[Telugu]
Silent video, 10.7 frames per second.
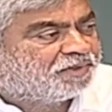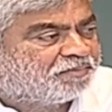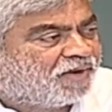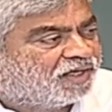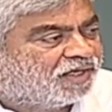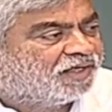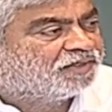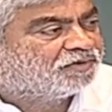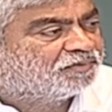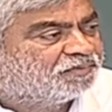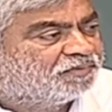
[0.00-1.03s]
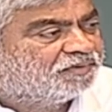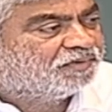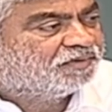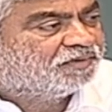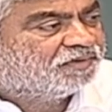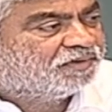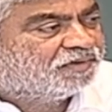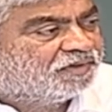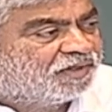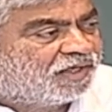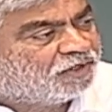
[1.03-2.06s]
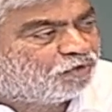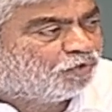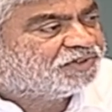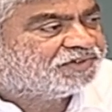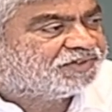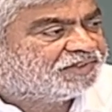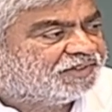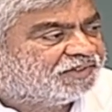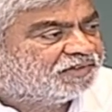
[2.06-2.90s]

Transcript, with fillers: మీరు మాట్లాడినరు కన్క్లూడ్ చేసేసండి